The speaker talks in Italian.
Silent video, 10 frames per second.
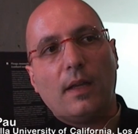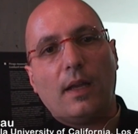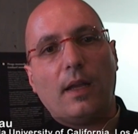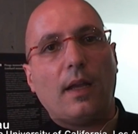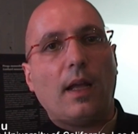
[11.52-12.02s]

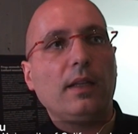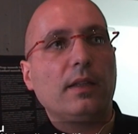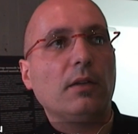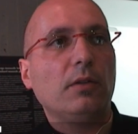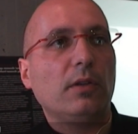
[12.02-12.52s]
eh,
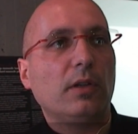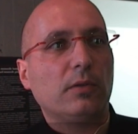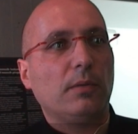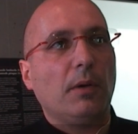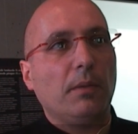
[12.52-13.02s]
all'interno di ogni
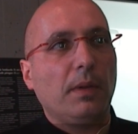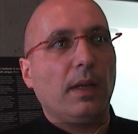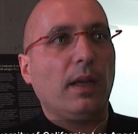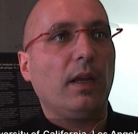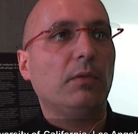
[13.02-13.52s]

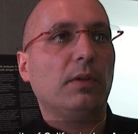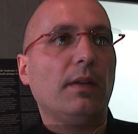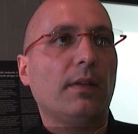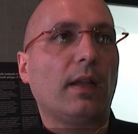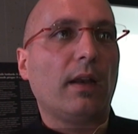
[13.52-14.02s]
automobile e
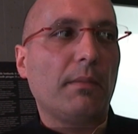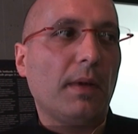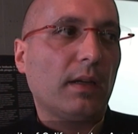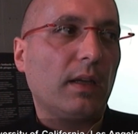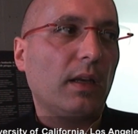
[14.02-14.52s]
utilizzare le
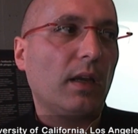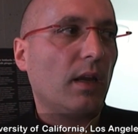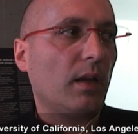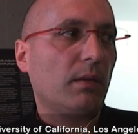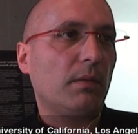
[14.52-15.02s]

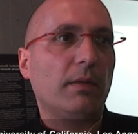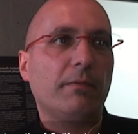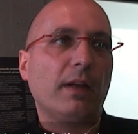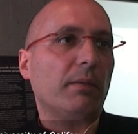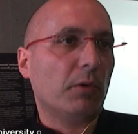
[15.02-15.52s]
macchine in
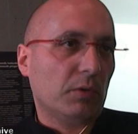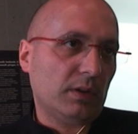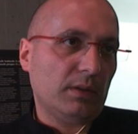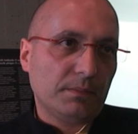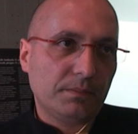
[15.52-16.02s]
vari
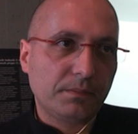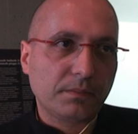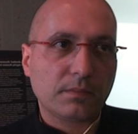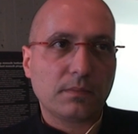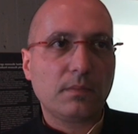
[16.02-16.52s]
modi.
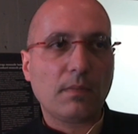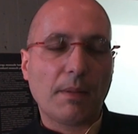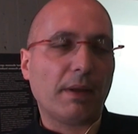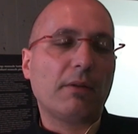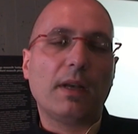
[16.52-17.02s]

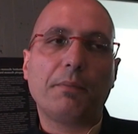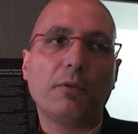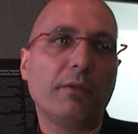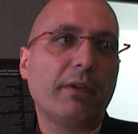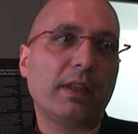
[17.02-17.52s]
Vabbè, quella
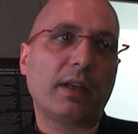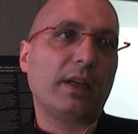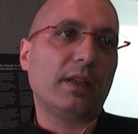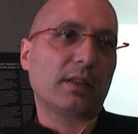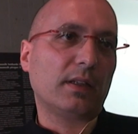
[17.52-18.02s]
più ovvia è dare
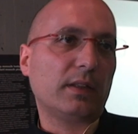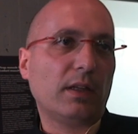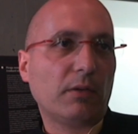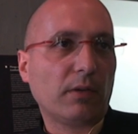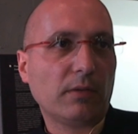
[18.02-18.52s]
internet ai
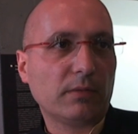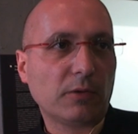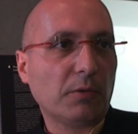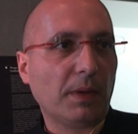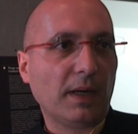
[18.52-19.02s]
loro
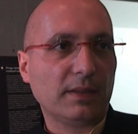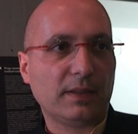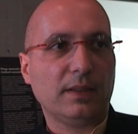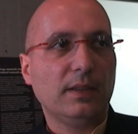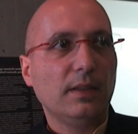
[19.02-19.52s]

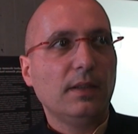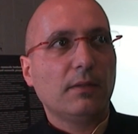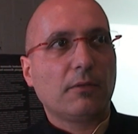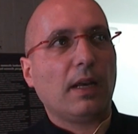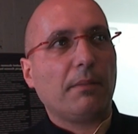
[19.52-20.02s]
occupanti.
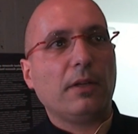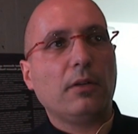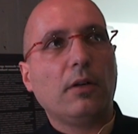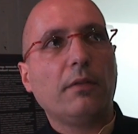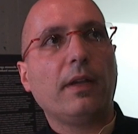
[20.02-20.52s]
Quella meno
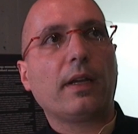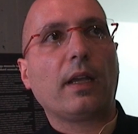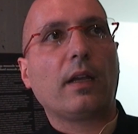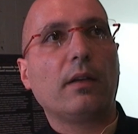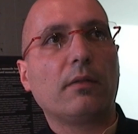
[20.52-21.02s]
ovvia è
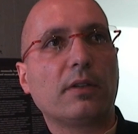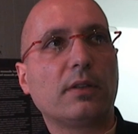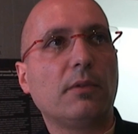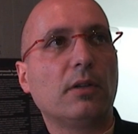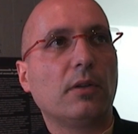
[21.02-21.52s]
che in
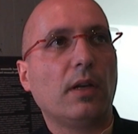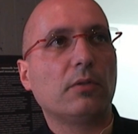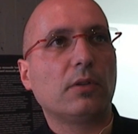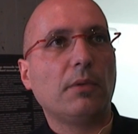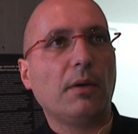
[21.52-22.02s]
questo modo le
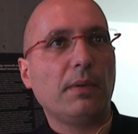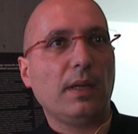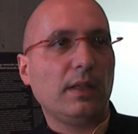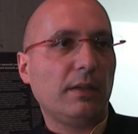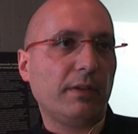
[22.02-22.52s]

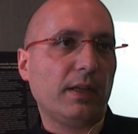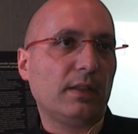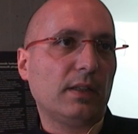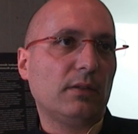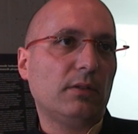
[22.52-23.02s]
automobili
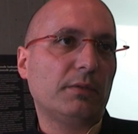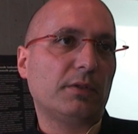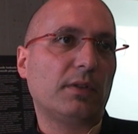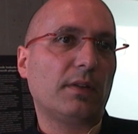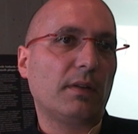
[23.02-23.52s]
diventano
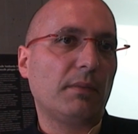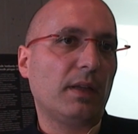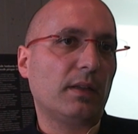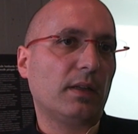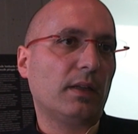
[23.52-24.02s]

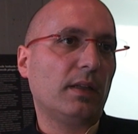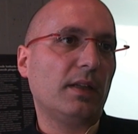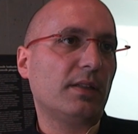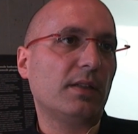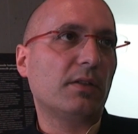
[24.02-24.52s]
sostanzialmente
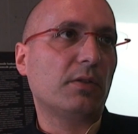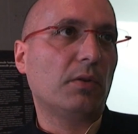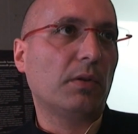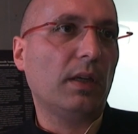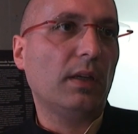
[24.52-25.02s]
dei
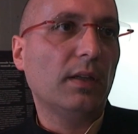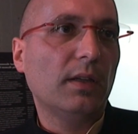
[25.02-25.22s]
sensori